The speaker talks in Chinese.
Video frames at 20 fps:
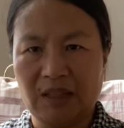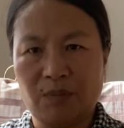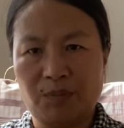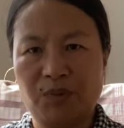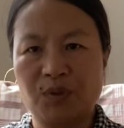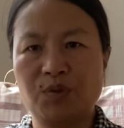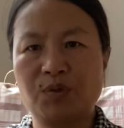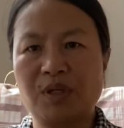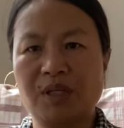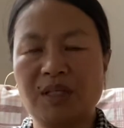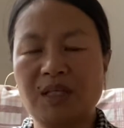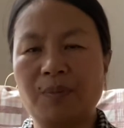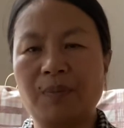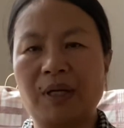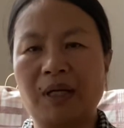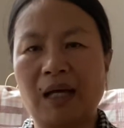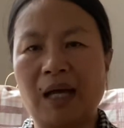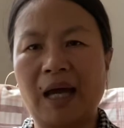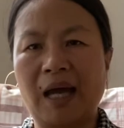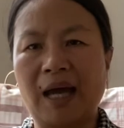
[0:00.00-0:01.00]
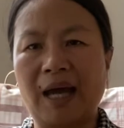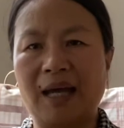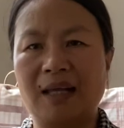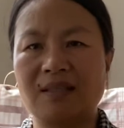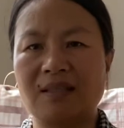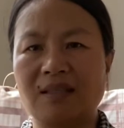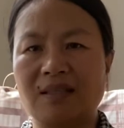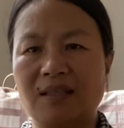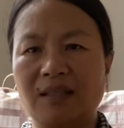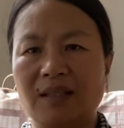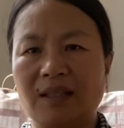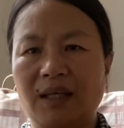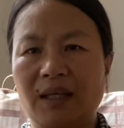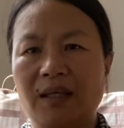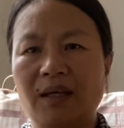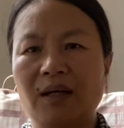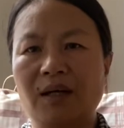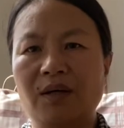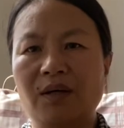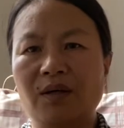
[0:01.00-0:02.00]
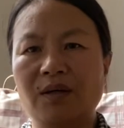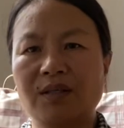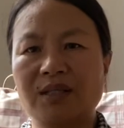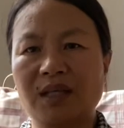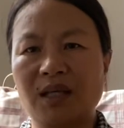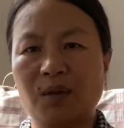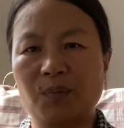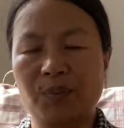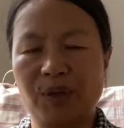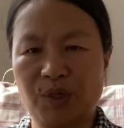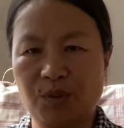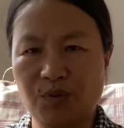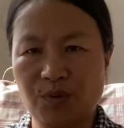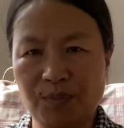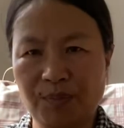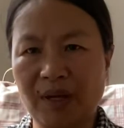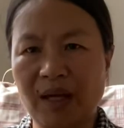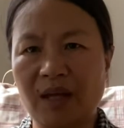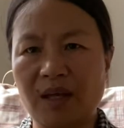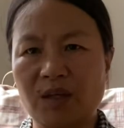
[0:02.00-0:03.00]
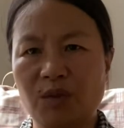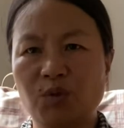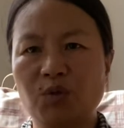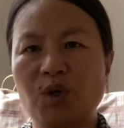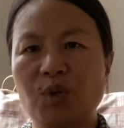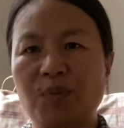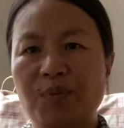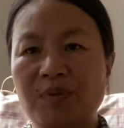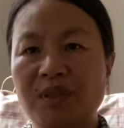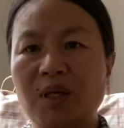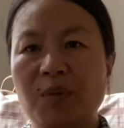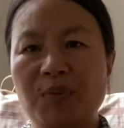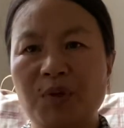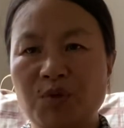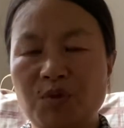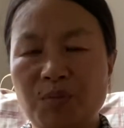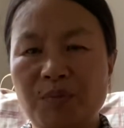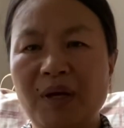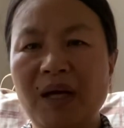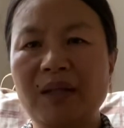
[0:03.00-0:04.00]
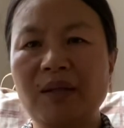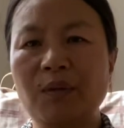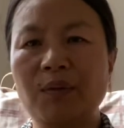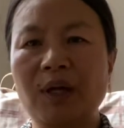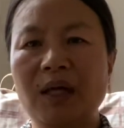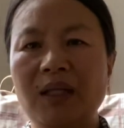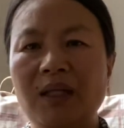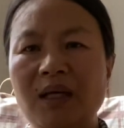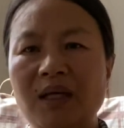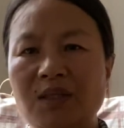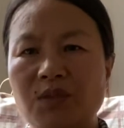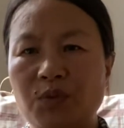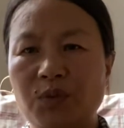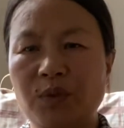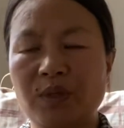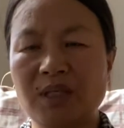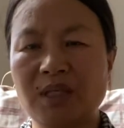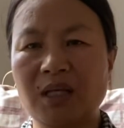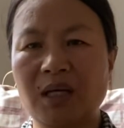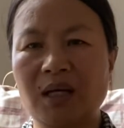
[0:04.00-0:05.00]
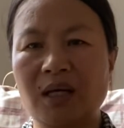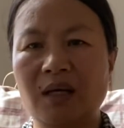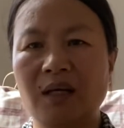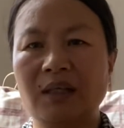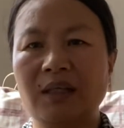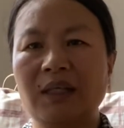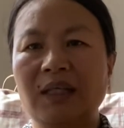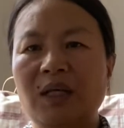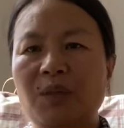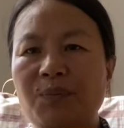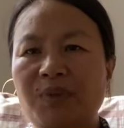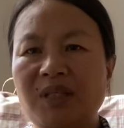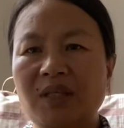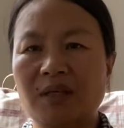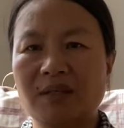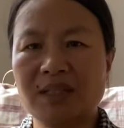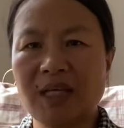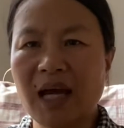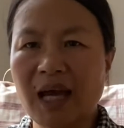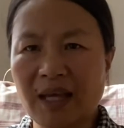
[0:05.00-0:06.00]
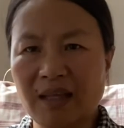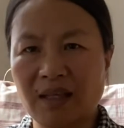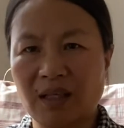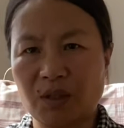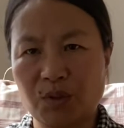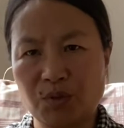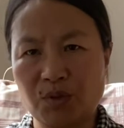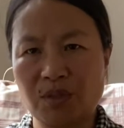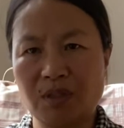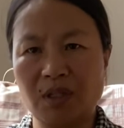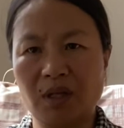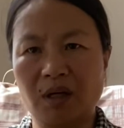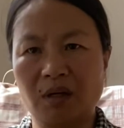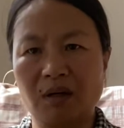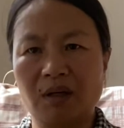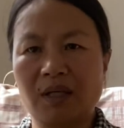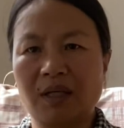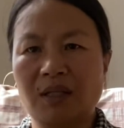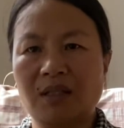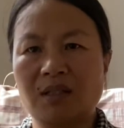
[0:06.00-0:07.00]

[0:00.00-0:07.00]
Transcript: 比如说这边的孩子也要上培训班，如果不上培训班的话呢，就会上比较差一点学校。